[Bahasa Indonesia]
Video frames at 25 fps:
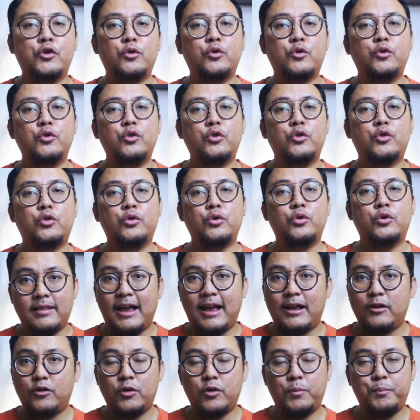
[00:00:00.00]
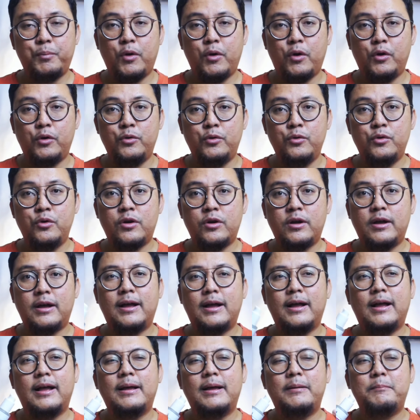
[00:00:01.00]
untuk tekstur produk
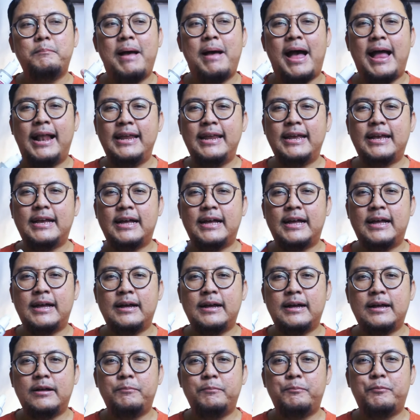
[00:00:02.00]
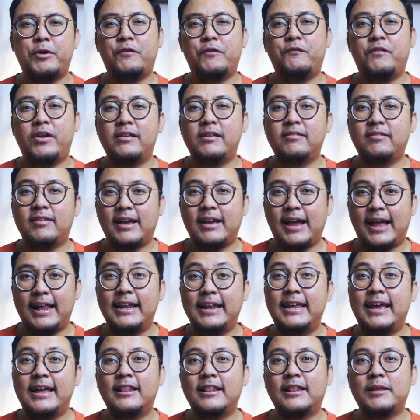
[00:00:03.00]
balik ke preferensi
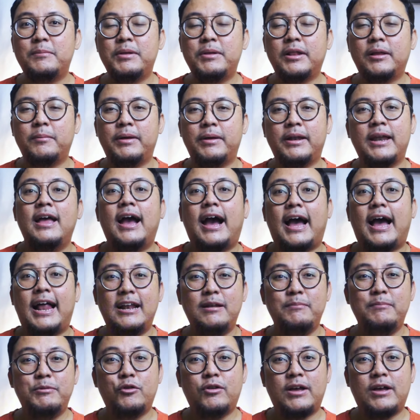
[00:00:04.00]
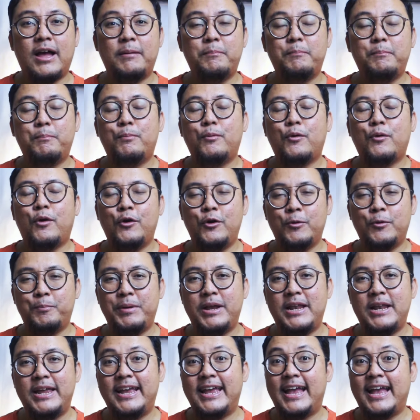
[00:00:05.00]
kalian teman-teman kalian lebih suka produk
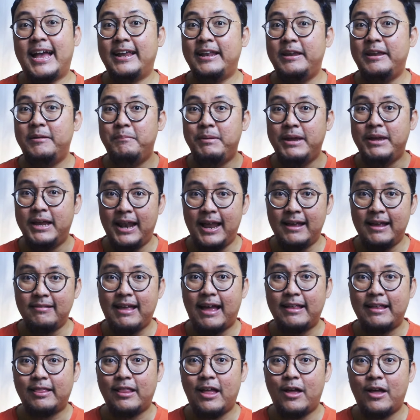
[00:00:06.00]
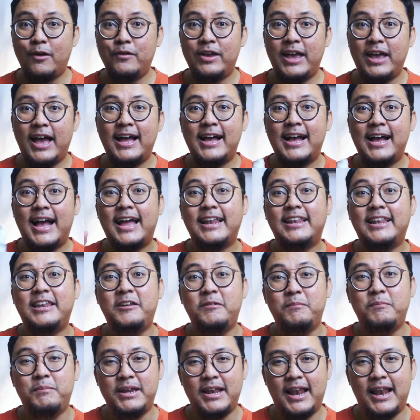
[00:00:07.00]
peeling yang dibilas atau yang nggak
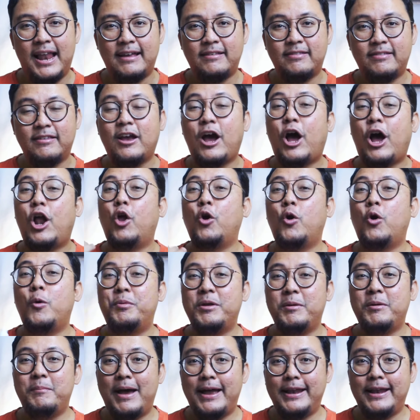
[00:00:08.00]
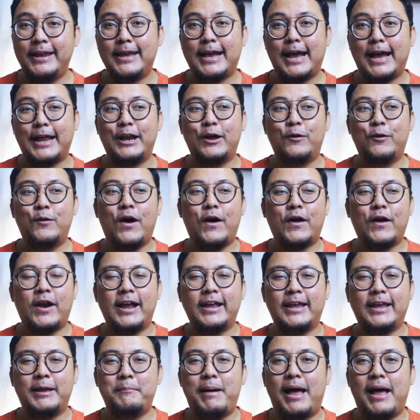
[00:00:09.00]
dibilas kalau gue pribadi karena gue
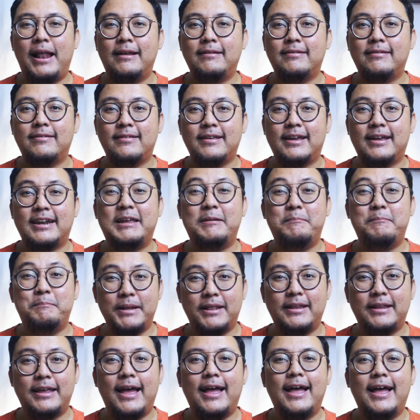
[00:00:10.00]
orangnya males ribet ya